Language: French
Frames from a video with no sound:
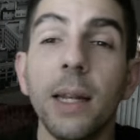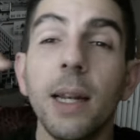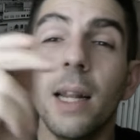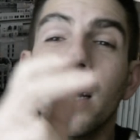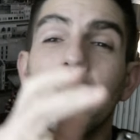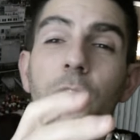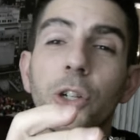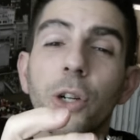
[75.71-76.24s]
La
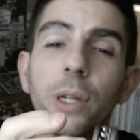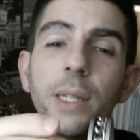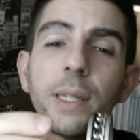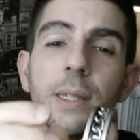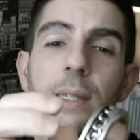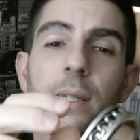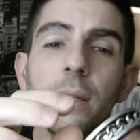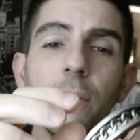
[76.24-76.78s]
largeur
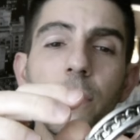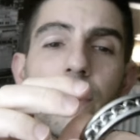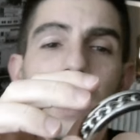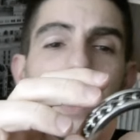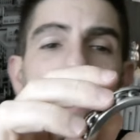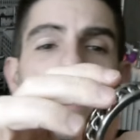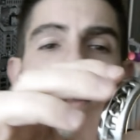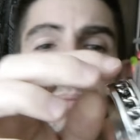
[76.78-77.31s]
ici, en
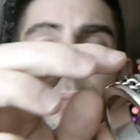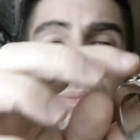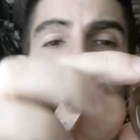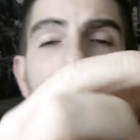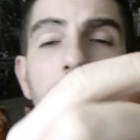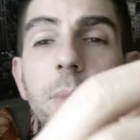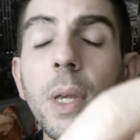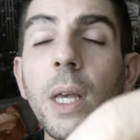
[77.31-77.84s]
fait,
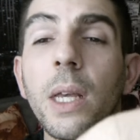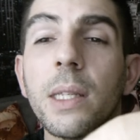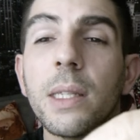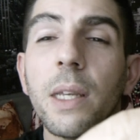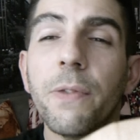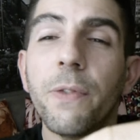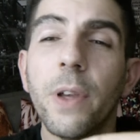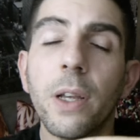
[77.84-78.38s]

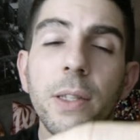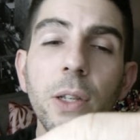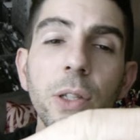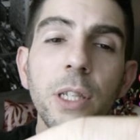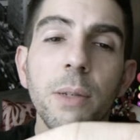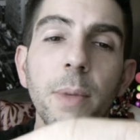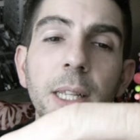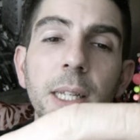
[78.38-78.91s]
ça fait 1
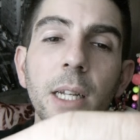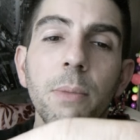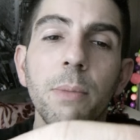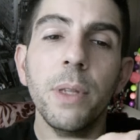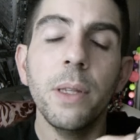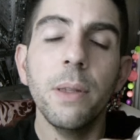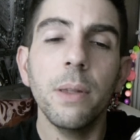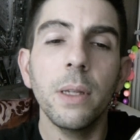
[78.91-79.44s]
centimètre et
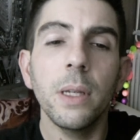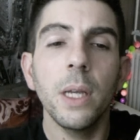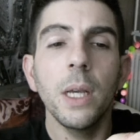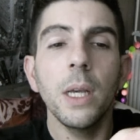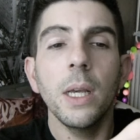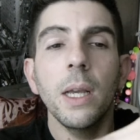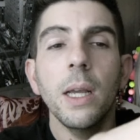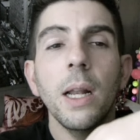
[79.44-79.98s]
demi
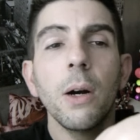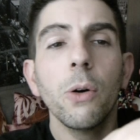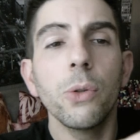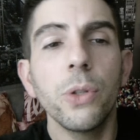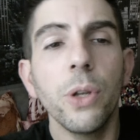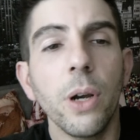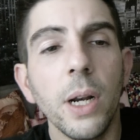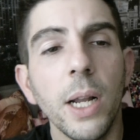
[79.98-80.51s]
et la
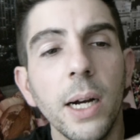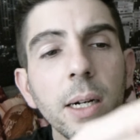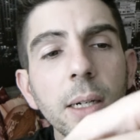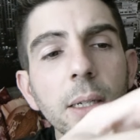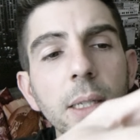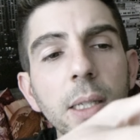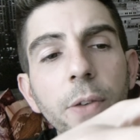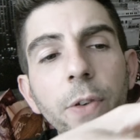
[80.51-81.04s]
hauteur
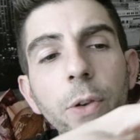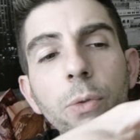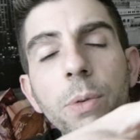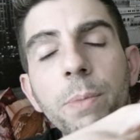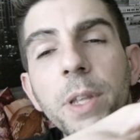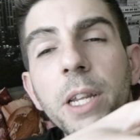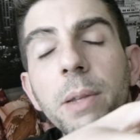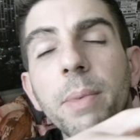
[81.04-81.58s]
là, ça fait 8
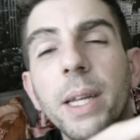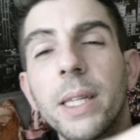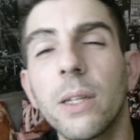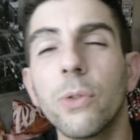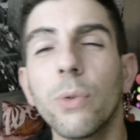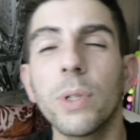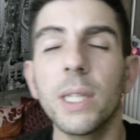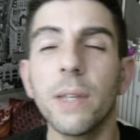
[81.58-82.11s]
mm.
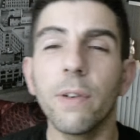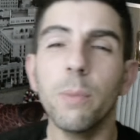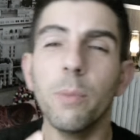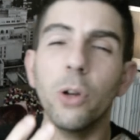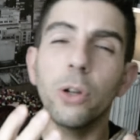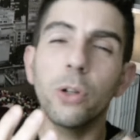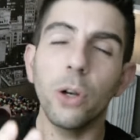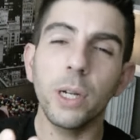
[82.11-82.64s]
Donc c'est
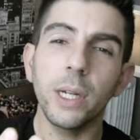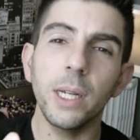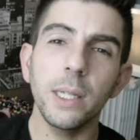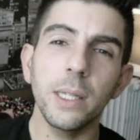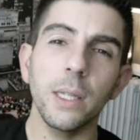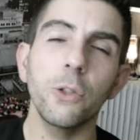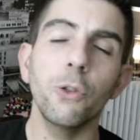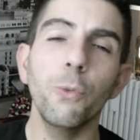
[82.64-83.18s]
vraiment un cock
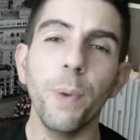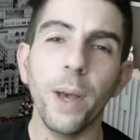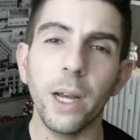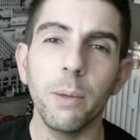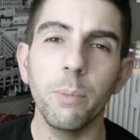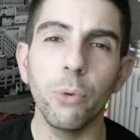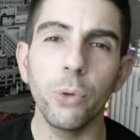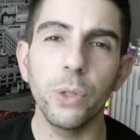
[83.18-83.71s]
qui est super
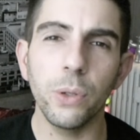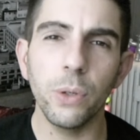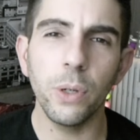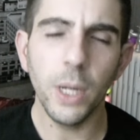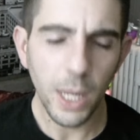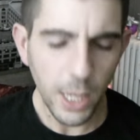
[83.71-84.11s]
imposant,